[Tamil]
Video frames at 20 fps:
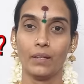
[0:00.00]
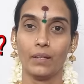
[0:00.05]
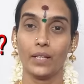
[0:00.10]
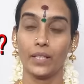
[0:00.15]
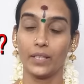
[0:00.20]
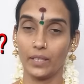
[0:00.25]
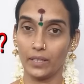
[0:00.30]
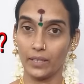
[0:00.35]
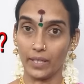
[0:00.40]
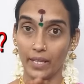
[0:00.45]

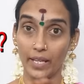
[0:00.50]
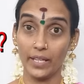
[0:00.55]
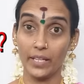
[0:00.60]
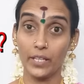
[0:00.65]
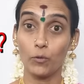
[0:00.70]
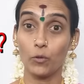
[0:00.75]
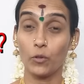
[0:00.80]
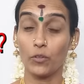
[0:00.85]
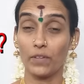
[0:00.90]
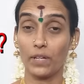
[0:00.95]
இந்த தேனி
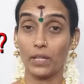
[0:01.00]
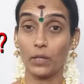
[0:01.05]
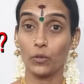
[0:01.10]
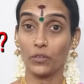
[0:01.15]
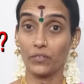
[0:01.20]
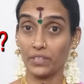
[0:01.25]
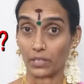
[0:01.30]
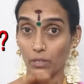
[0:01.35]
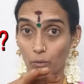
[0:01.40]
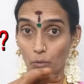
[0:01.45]
ஒரு வேளை உங்கள்
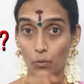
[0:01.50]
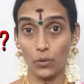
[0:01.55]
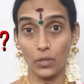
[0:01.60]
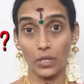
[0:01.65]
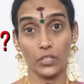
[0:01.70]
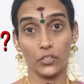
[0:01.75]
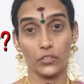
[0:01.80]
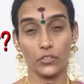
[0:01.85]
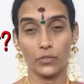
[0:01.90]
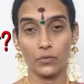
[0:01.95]
வீட்டில் கூடு
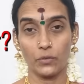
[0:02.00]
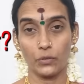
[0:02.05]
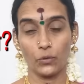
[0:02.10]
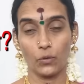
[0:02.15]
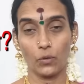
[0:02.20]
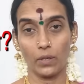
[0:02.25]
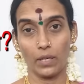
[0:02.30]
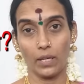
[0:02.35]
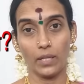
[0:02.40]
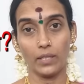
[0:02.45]
கட்டுச்சுன்னு
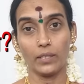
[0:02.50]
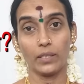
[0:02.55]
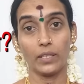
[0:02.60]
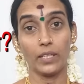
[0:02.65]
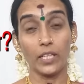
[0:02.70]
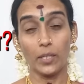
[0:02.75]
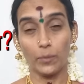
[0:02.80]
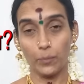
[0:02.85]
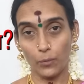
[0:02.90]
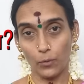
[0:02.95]
வச்சுக்கோங்க அதுக்கு
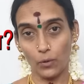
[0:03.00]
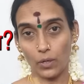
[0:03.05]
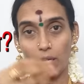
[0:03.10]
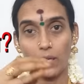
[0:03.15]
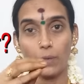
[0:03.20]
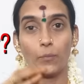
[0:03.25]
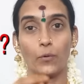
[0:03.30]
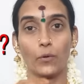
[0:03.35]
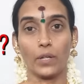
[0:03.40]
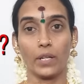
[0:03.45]
நீங்கள்
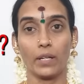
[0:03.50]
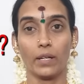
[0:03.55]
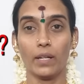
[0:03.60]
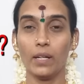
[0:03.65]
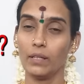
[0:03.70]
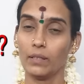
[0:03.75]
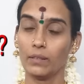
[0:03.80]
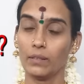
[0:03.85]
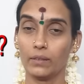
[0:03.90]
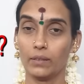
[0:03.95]
புகைலாம் போட்டிங்கன்னா
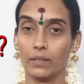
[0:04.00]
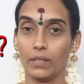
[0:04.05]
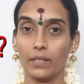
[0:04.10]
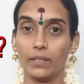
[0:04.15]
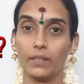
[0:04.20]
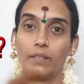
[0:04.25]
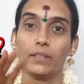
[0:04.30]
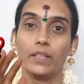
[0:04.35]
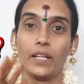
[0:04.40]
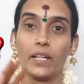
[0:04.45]

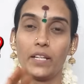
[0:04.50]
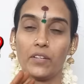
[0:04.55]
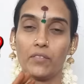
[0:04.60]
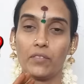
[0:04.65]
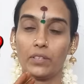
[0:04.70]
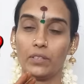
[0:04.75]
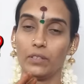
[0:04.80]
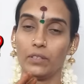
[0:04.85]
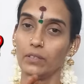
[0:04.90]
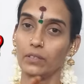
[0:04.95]
அந்த தேனி
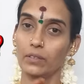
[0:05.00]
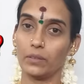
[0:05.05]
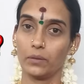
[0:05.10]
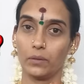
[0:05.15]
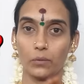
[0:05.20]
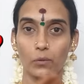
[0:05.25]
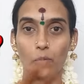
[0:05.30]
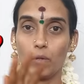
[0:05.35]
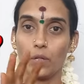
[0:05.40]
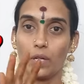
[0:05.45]
வந்து
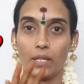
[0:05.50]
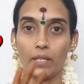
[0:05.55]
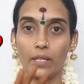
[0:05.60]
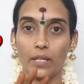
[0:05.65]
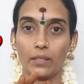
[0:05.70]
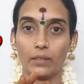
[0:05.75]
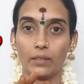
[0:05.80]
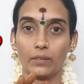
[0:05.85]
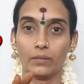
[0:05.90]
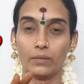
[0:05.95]
கூடு
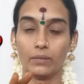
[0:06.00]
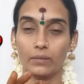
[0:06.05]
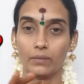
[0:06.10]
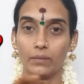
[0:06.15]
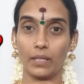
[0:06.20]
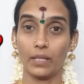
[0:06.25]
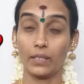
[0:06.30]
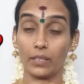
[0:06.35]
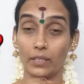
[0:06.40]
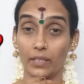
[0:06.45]
கட்டாது
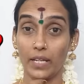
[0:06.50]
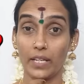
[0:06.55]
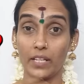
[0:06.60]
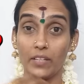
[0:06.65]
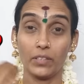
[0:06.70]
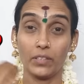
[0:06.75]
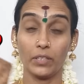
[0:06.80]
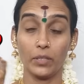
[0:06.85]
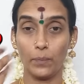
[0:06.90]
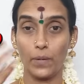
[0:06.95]
அந்த தேனி
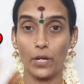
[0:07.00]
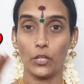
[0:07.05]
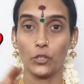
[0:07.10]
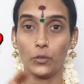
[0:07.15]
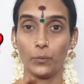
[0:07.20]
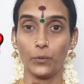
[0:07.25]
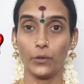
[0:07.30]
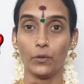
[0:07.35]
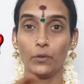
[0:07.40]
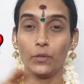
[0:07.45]
வந்து பறந்து
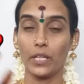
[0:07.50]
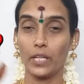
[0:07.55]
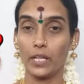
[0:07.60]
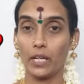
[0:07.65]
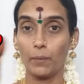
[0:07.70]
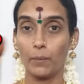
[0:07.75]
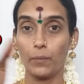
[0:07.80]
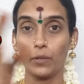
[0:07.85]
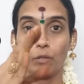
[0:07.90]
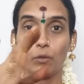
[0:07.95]
போயிடும் நீங்கள்
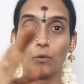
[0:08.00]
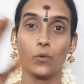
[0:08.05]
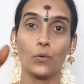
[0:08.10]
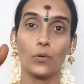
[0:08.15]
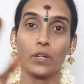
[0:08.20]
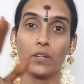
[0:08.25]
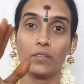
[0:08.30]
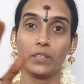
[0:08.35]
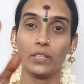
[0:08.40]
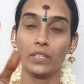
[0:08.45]
அப்போ அந்த
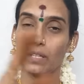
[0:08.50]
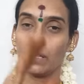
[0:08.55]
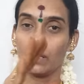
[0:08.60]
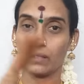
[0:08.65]
கூட்டை வந்து